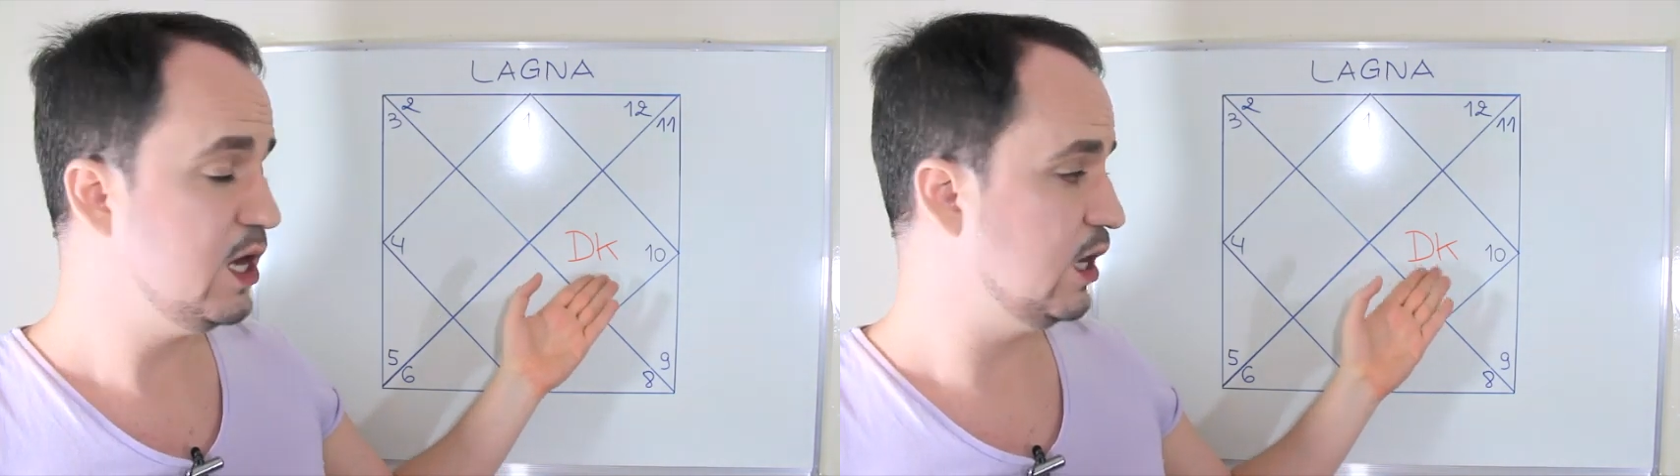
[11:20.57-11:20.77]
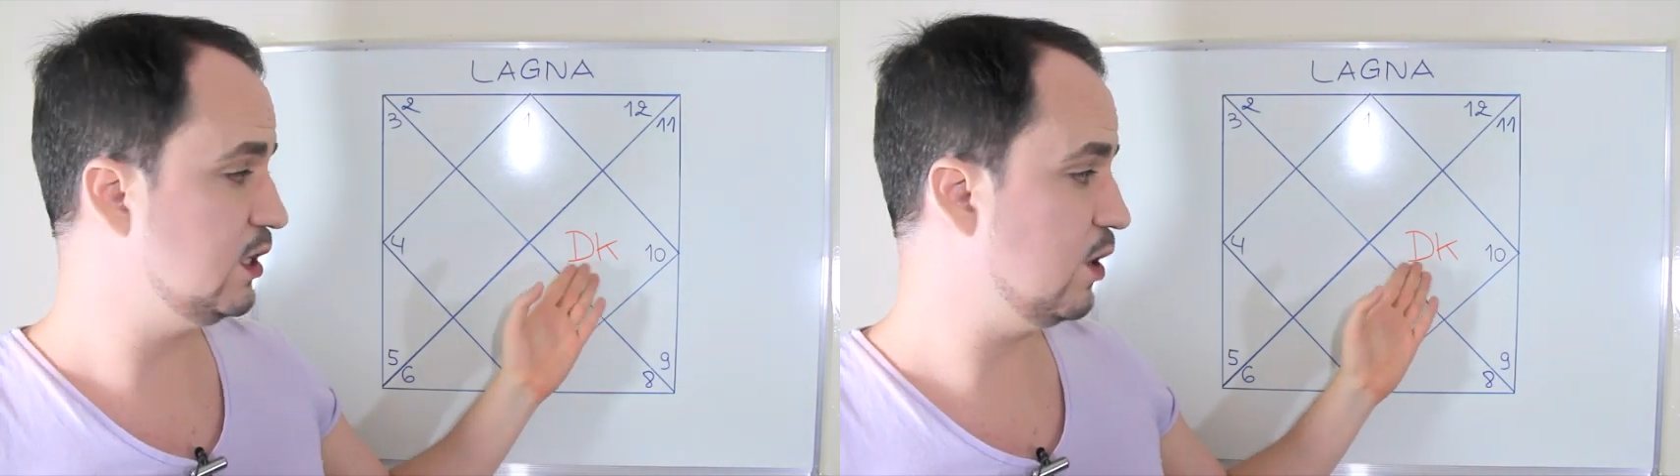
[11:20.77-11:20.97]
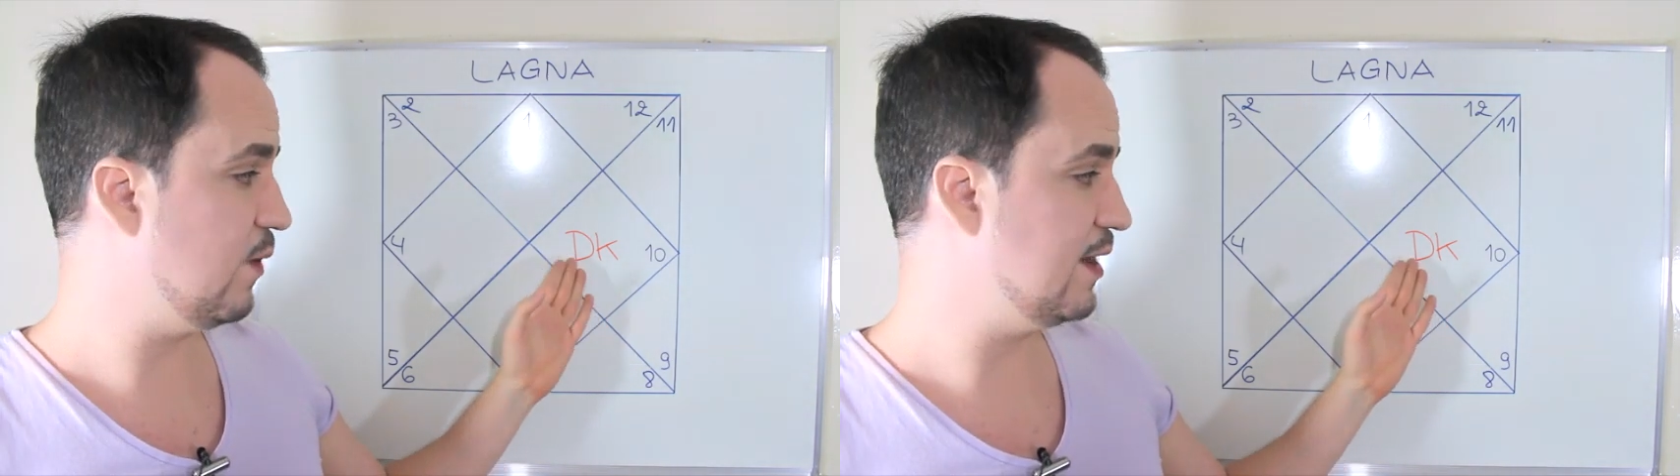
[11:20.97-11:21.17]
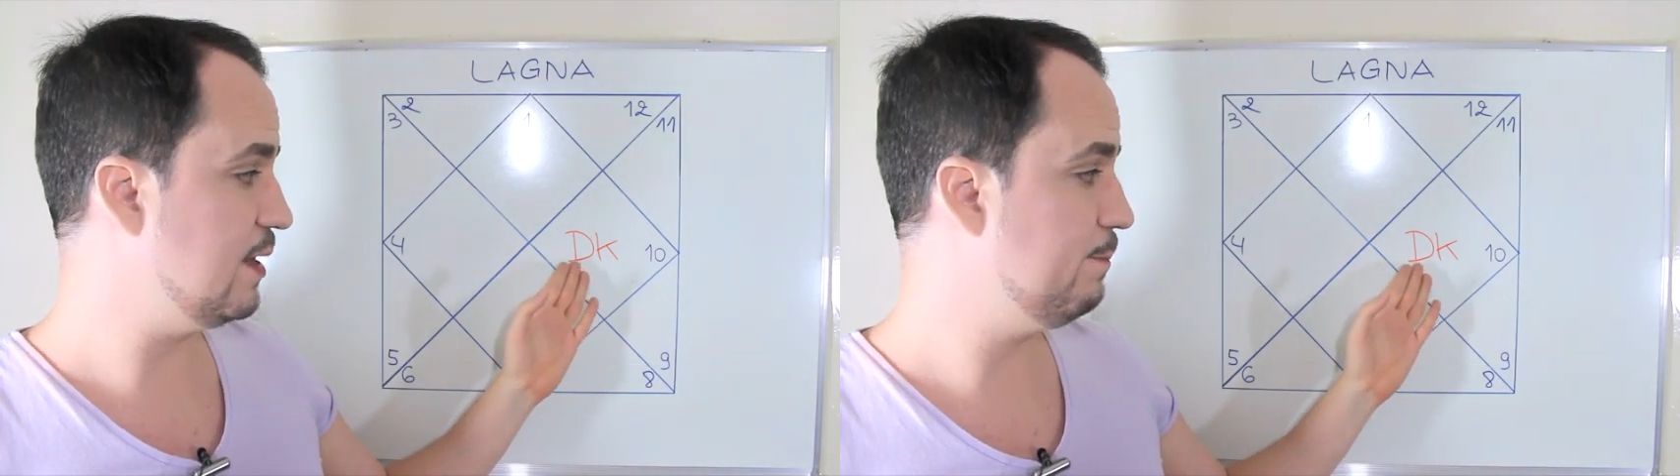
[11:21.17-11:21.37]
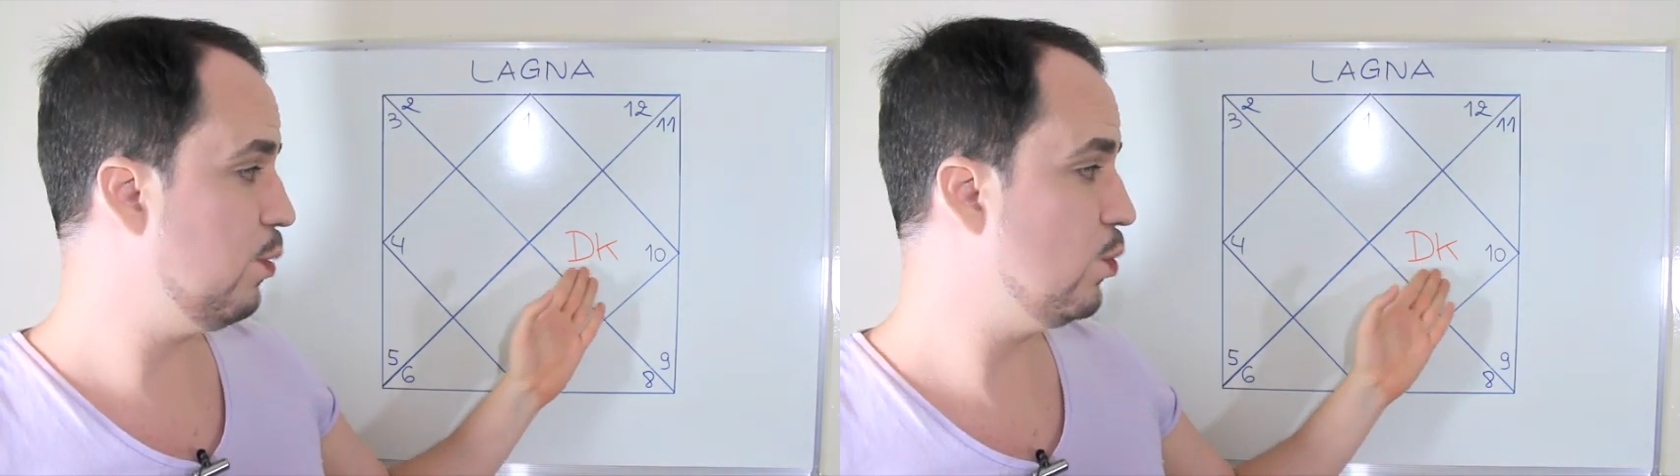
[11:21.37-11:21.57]
Então, é
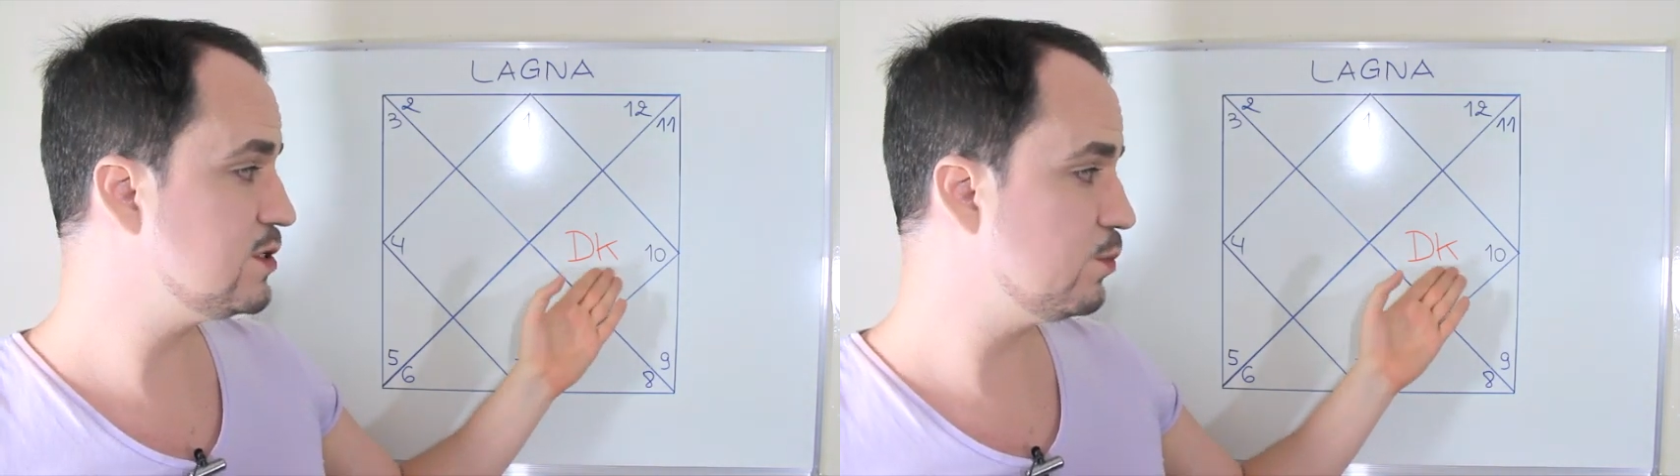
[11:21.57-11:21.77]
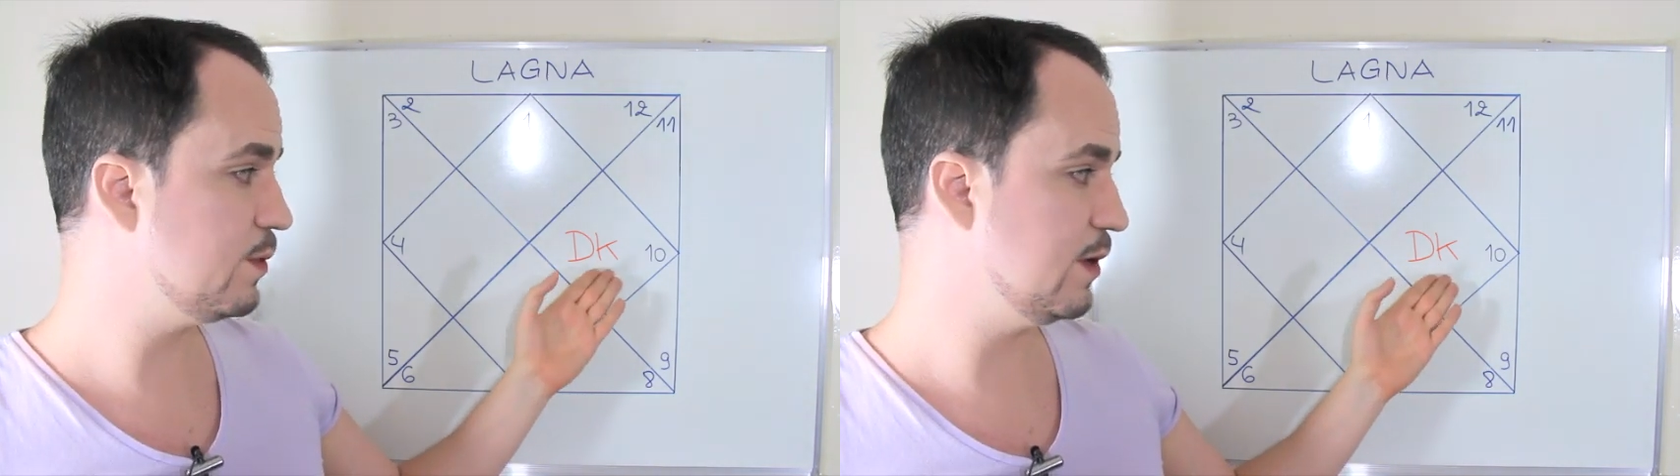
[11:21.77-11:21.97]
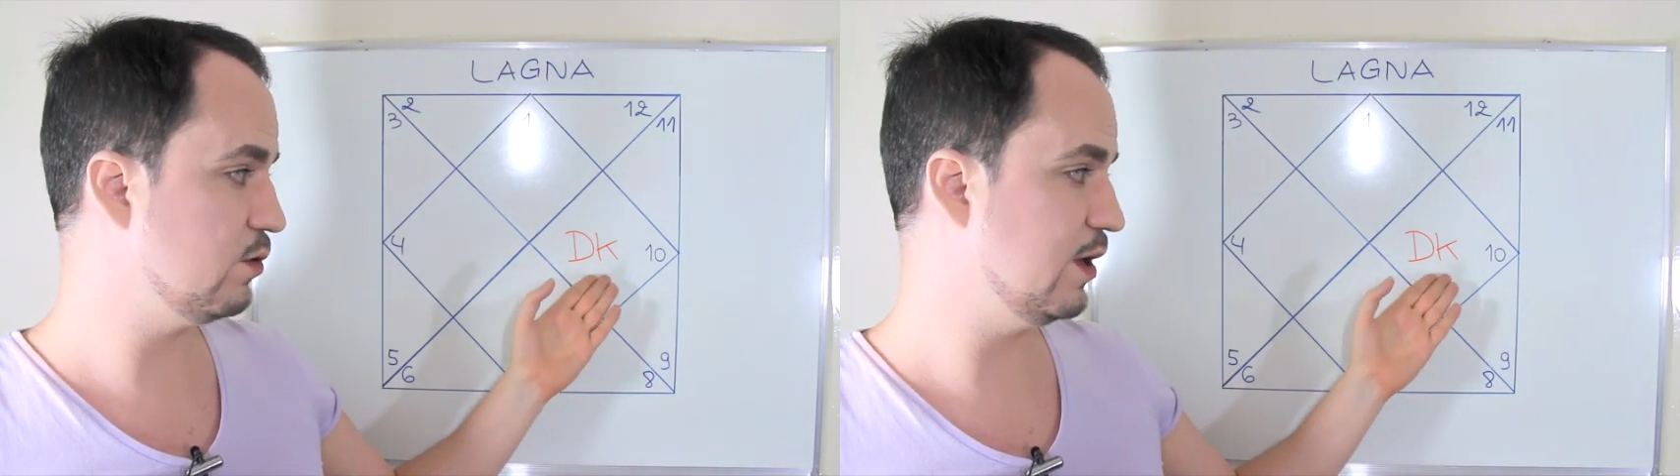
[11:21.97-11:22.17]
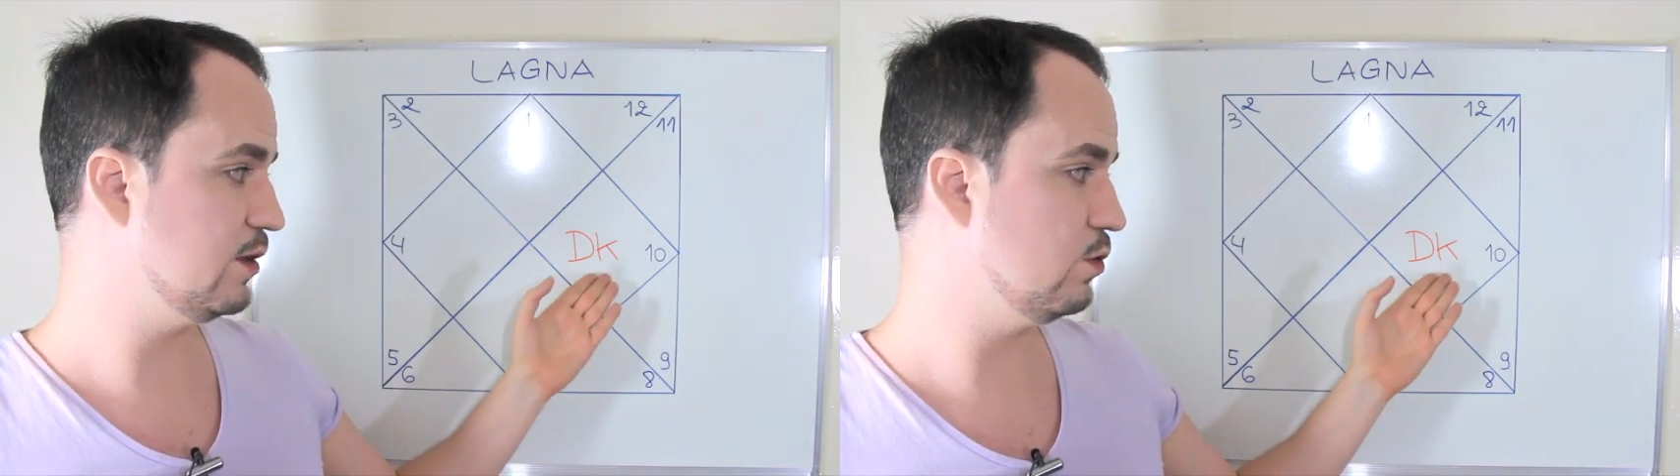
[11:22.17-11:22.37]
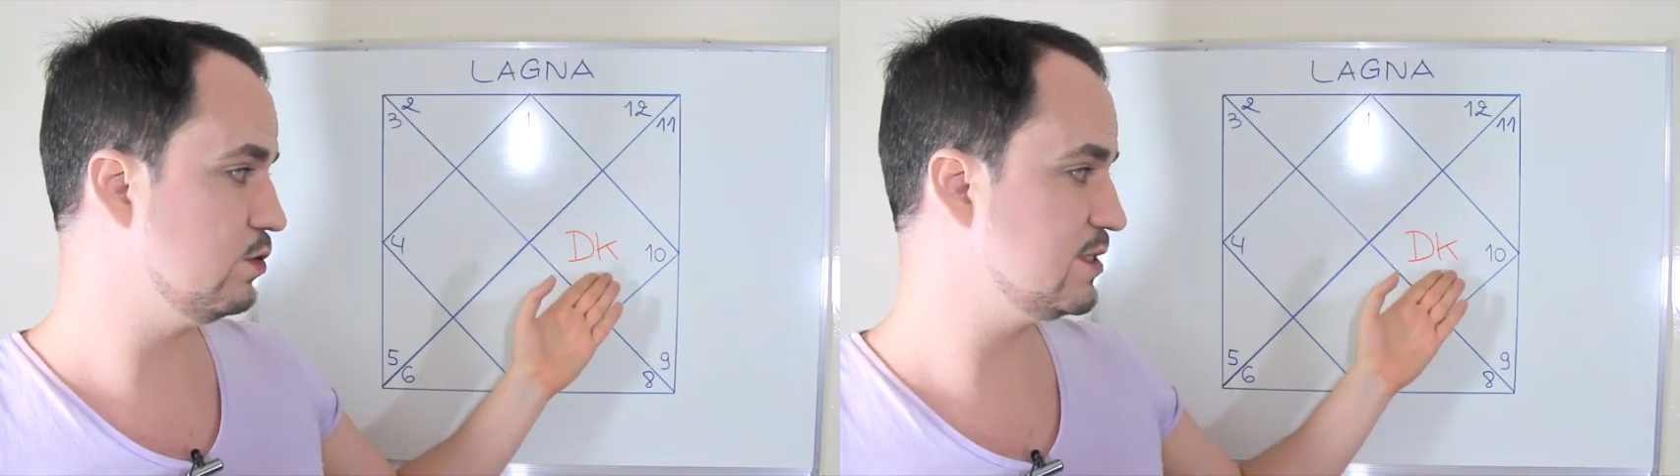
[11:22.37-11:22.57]
depois do primeiro
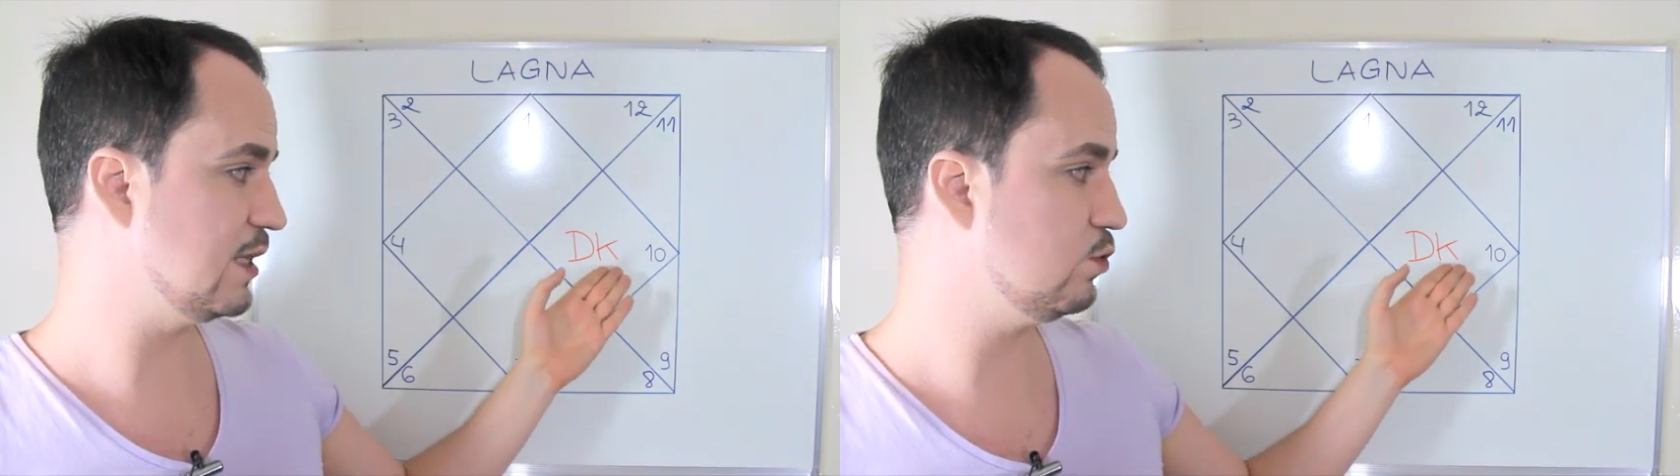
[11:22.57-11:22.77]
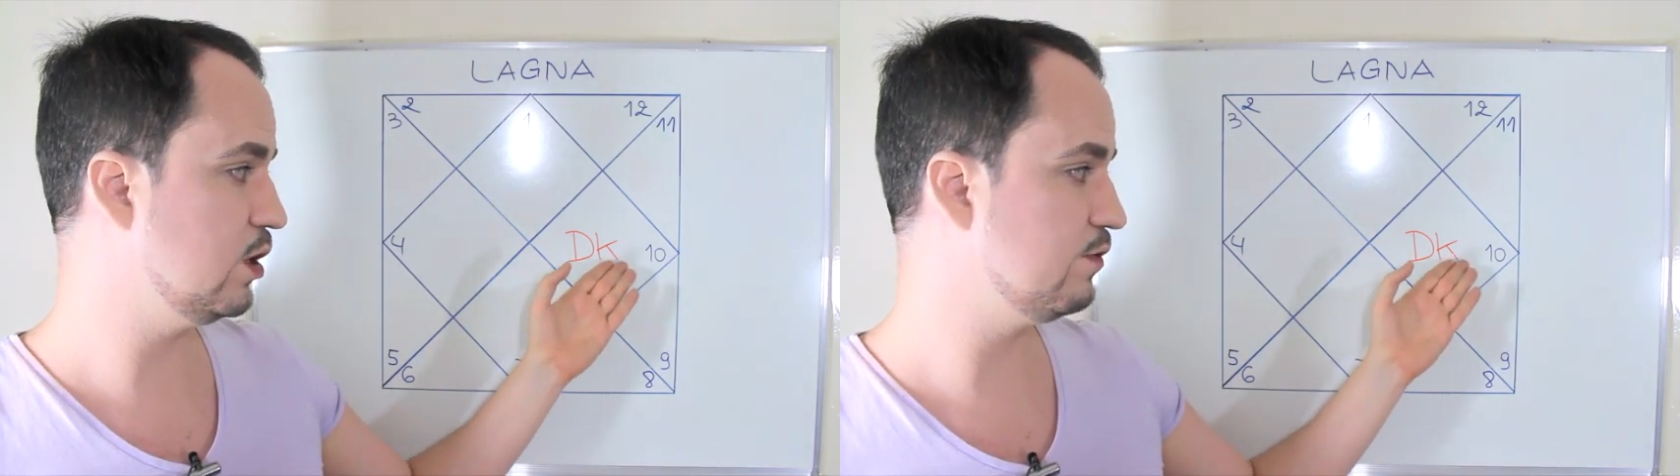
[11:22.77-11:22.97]
retorno de Saturno que